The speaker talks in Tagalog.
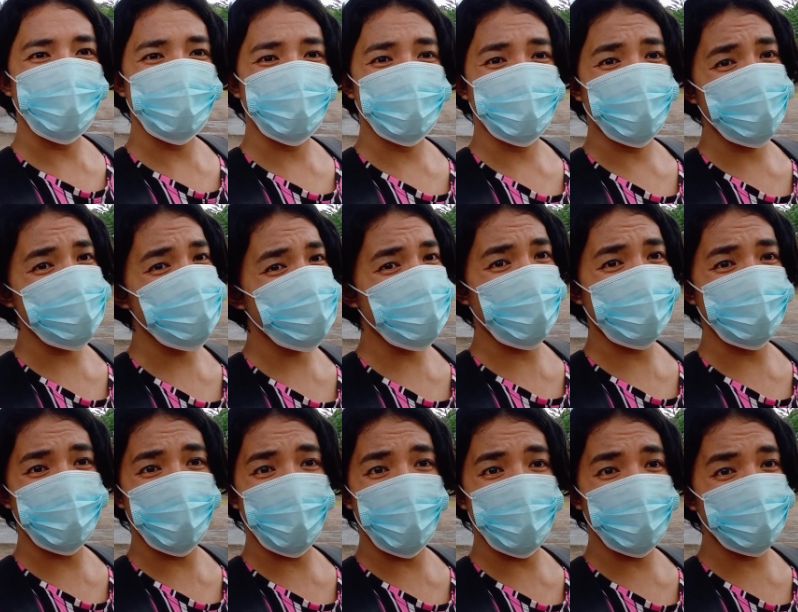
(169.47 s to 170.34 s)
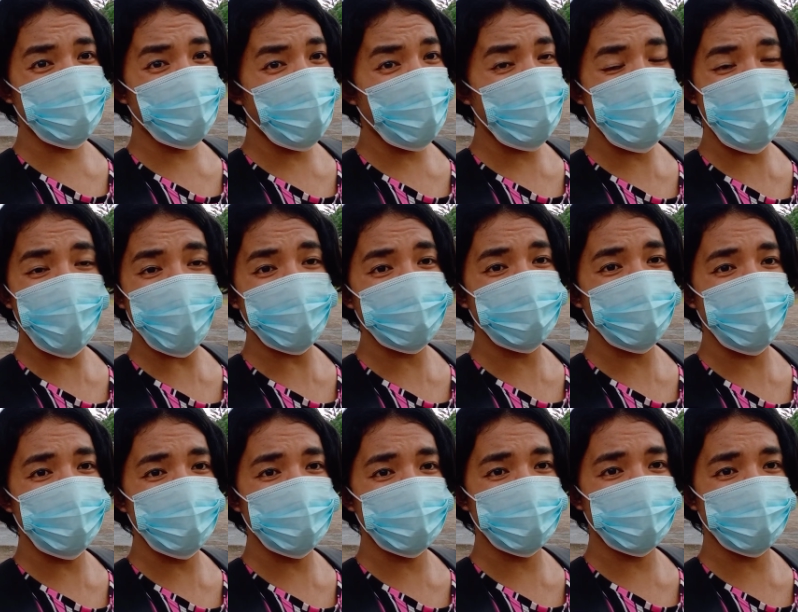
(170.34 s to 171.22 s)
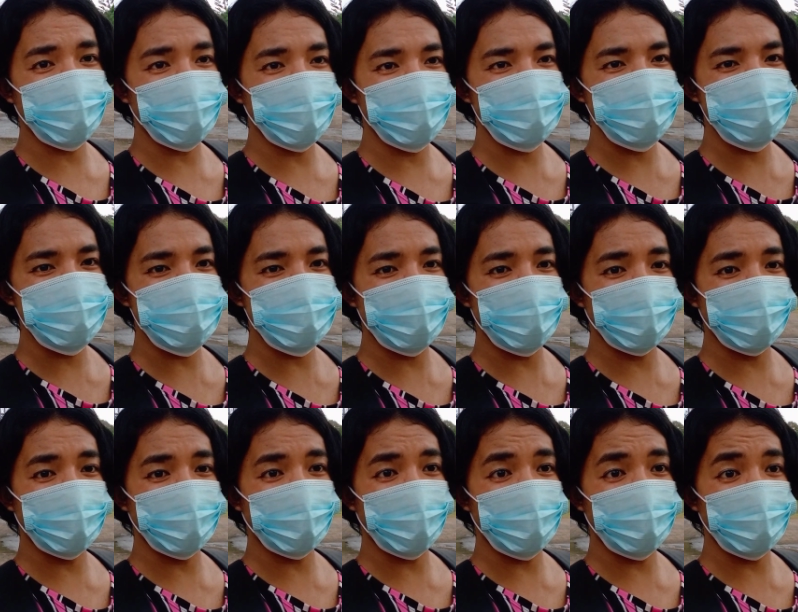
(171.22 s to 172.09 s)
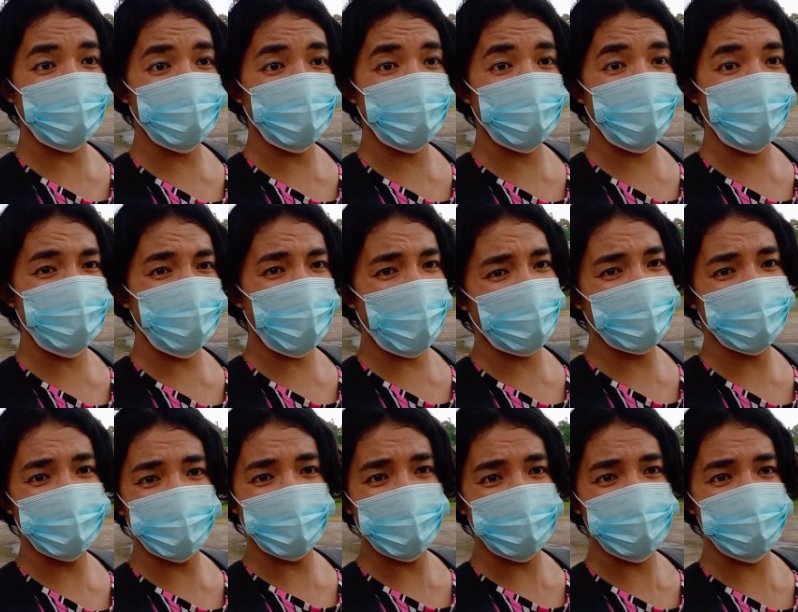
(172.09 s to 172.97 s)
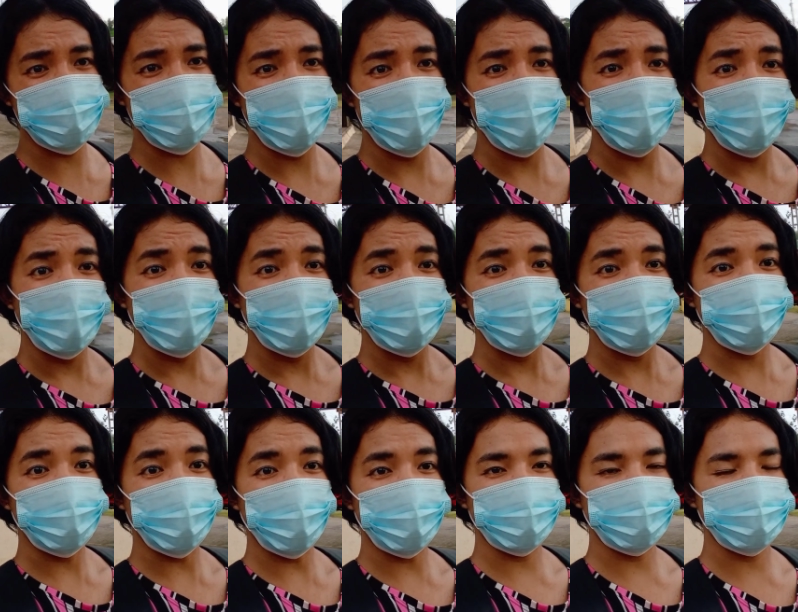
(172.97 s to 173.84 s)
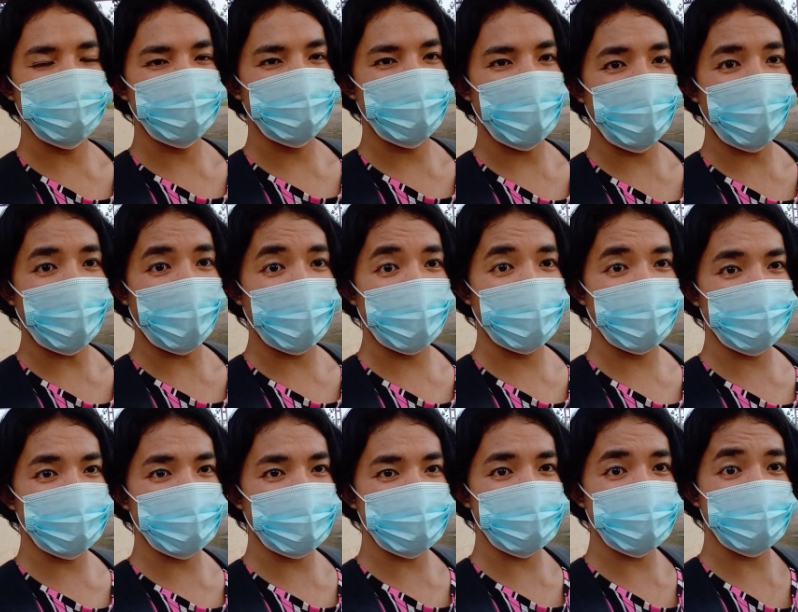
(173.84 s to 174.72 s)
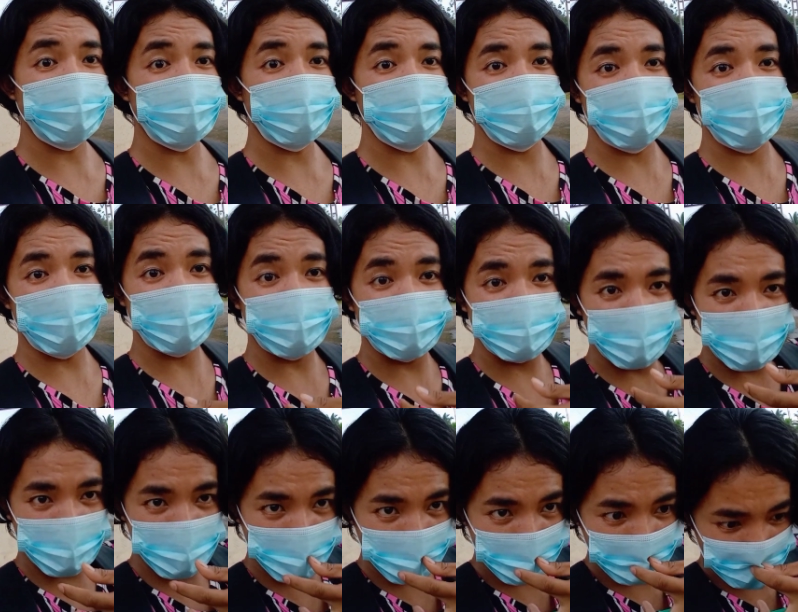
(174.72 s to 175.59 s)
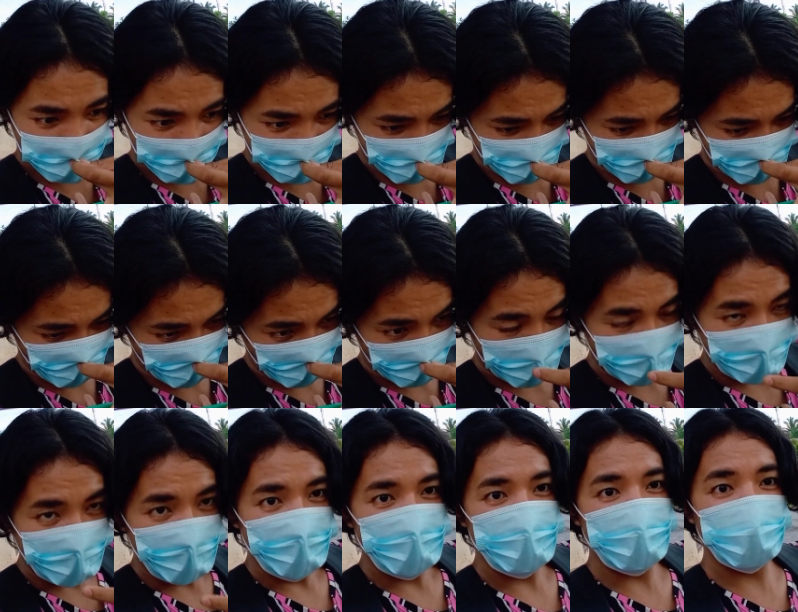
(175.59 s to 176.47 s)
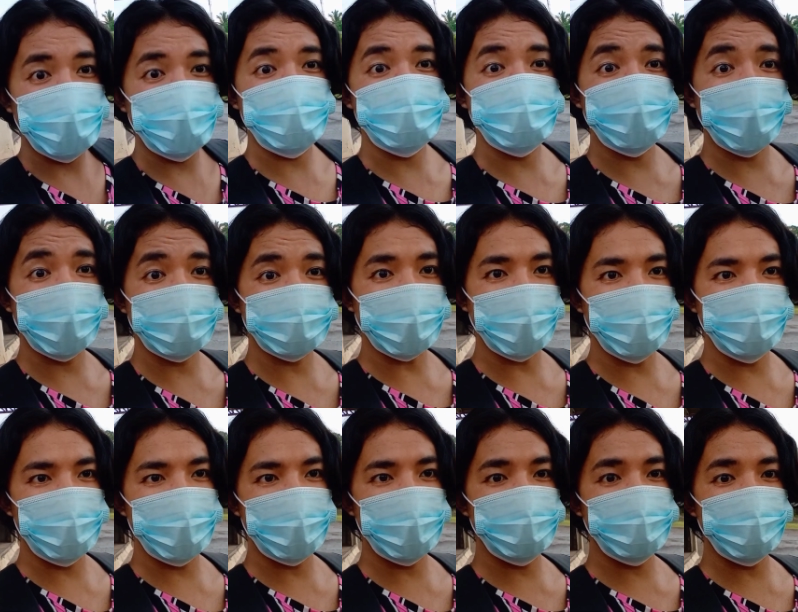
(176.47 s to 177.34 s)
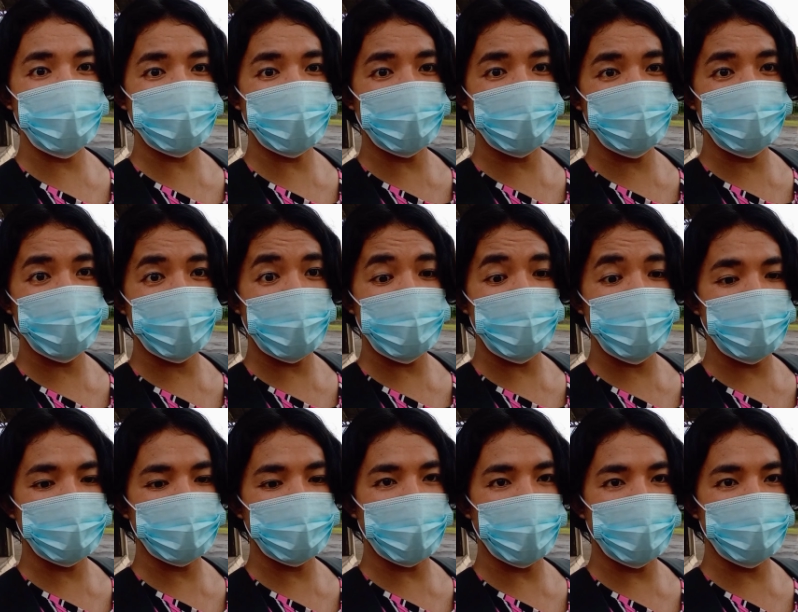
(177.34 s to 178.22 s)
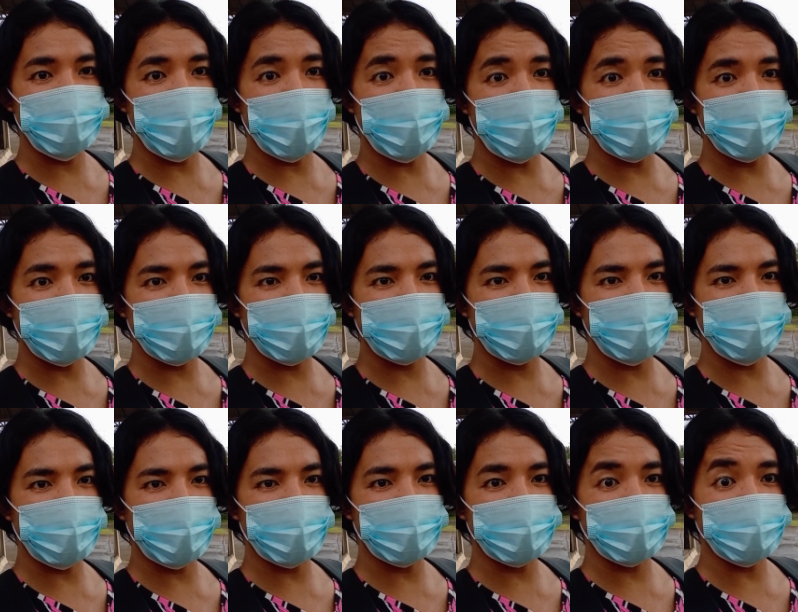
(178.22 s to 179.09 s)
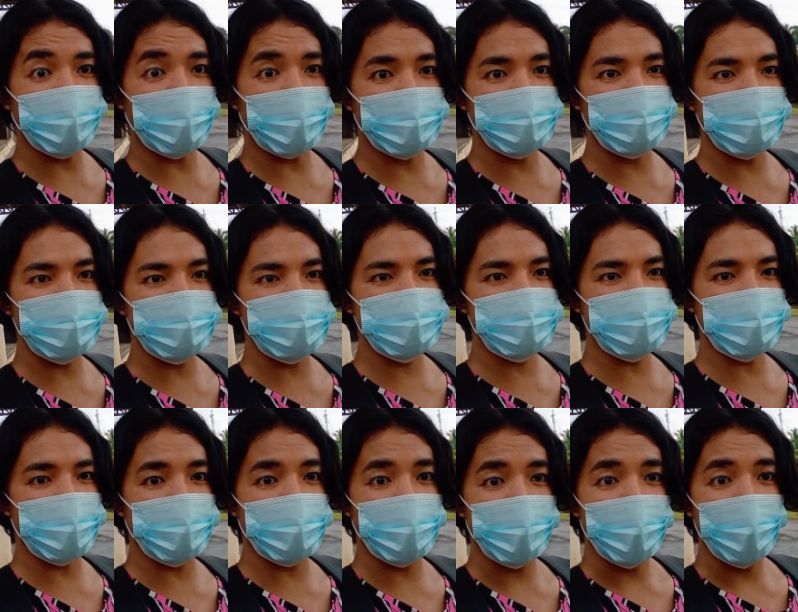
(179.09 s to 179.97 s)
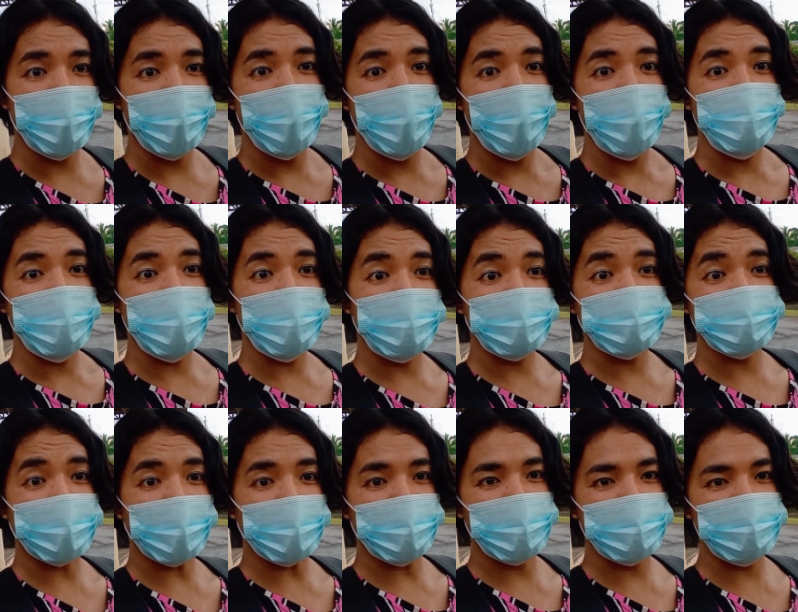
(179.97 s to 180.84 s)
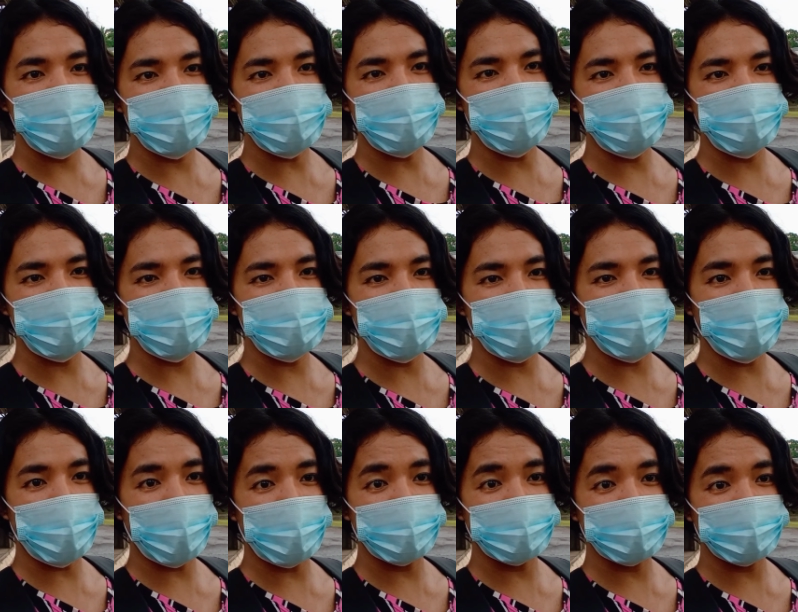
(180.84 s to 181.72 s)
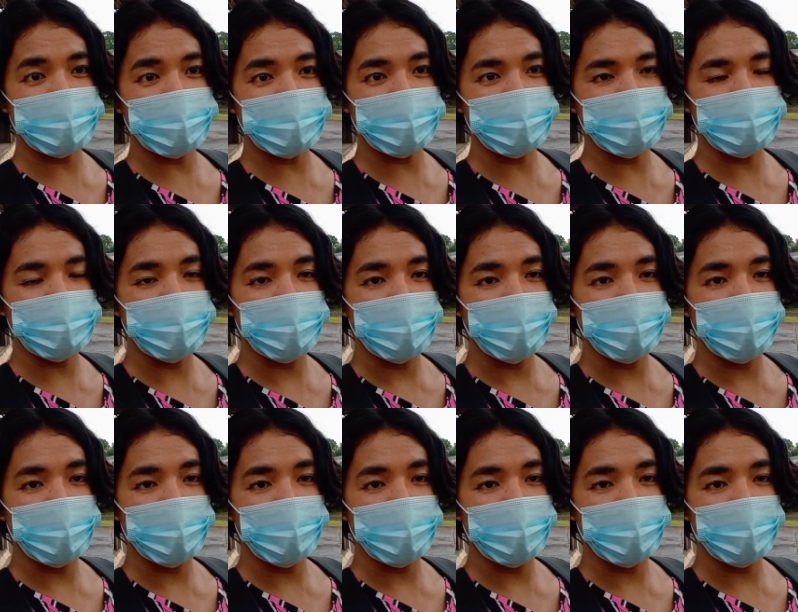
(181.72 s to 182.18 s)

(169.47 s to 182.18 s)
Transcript: guys, na, napakadaming requirements talaga kapag magbibiyahe guys. Ito ang napakahirap ng sitwasyon natin ngayon. Tapos, mahirap na nga tayo. Meron pa tayo, marami pa tayong babayaran ng mga requirements. So, pupunta ko ngayon sa municipality